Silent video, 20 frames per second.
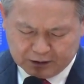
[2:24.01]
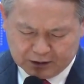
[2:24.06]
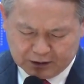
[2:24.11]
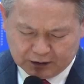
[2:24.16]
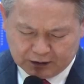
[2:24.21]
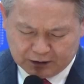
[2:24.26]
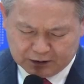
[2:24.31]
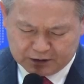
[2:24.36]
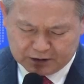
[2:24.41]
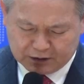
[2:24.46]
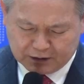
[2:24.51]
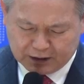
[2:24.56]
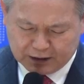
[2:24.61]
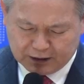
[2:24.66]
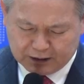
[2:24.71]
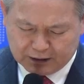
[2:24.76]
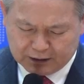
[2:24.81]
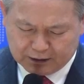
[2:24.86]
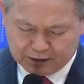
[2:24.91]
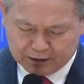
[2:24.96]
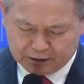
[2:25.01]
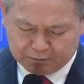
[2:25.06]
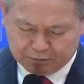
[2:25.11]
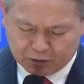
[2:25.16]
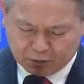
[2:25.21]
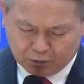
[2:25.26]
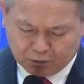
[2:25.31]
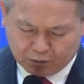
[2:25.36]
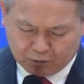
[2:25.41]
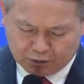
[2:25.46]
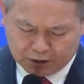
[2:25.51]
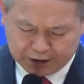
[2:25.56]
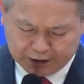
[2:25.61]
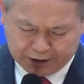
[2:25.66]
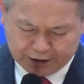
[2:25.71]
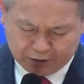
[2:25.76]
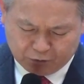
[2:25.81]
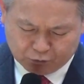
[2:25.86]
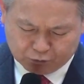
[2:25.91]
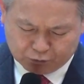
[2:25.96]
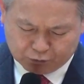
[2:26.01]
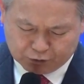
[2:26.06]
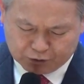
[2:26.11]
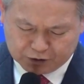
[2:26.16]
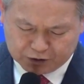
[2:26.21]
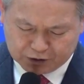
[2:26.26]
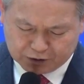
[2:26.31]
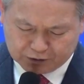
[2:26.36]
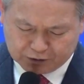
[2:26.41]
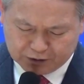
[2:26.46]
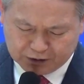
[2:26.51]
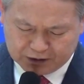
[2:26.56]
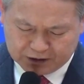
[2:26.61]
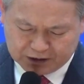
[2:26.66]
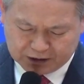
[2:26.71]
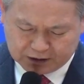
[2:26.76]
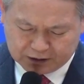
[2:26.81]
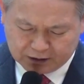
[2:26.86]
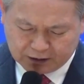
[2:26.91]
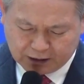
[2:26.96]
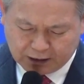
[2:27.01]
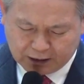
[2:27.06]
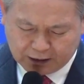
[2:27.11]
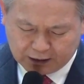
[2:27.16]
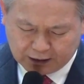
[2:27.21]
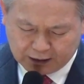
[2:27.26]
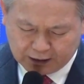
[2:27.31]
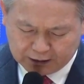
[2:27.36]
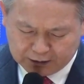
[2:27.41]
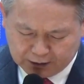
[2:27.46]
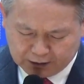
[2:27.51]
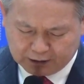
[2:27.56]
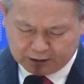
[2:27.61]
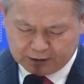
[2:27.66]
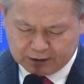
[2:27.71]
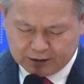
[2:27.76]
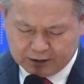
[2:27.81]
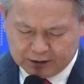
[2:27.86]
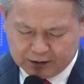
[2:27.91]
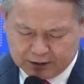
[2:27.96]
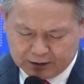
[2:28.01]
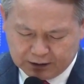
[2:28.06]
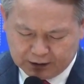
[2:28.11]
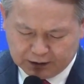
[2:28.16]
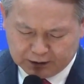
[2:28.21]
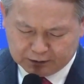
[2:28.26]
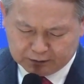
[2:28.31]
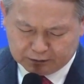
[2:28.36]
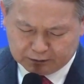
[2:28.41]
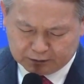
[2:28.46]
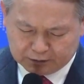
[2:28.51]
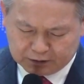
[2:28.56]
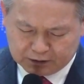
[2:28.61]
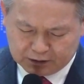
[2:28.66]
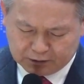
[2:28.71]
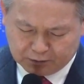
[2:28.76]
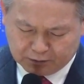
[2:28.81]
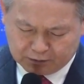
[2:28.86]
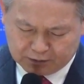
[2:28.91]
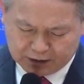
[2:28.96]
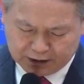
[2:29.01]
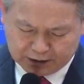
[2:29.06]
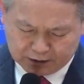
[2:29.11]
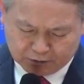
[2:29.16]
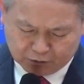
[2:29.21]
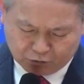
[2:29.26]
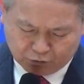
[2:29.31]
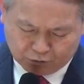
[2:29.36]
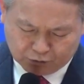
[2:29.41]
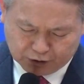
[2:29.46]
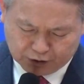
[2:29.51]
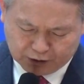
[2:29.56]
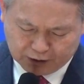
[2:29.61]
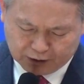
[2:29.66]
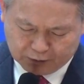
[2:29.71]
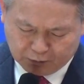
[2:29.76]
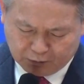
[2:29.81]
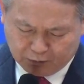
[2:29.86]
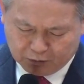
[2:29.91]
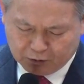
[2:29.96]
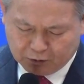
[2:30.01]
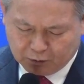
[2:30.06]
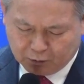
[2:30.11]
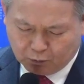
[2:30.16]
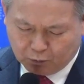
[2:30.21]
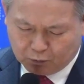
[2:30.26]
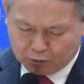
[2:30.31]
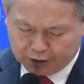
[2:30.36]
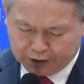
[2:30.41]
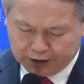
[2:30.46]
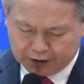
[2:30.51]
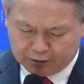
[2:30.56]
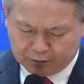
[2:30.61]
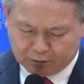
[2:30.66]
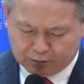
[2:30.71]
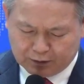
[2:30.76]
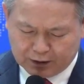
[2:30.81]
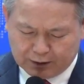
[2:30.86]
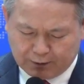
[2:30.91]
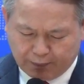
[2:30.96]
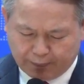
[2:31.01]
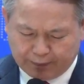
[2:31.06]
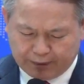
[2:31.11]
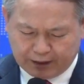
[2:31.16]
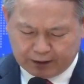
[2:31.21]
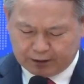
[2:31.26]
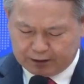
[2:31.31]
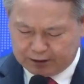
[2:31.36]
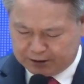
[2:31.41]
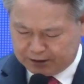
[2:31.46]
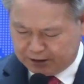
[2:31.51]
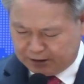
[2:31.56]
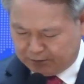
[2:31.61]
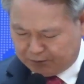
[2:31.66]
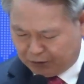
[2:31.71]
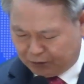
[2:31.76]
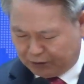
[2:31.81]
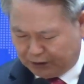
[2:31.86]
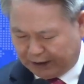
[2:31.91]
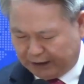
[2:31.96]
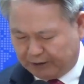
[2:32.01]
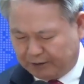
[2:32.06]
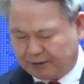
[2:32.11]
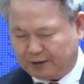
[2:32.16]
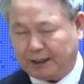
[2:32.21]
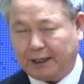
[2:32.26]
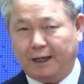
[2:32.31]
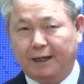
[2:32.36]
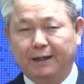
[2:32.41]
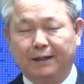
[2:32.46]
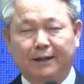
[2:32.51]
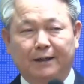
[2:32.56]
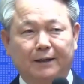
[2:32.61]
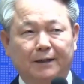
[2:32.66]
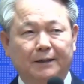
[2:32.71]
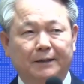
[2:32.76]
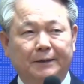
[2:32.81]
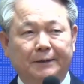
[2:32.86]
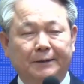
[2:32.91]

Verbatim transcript: 이스라엘 하나님 여호와의 유월절을 지키라 하니 이는 기록한 규례대로 오랫동안 지키지 못하였다. 그러니까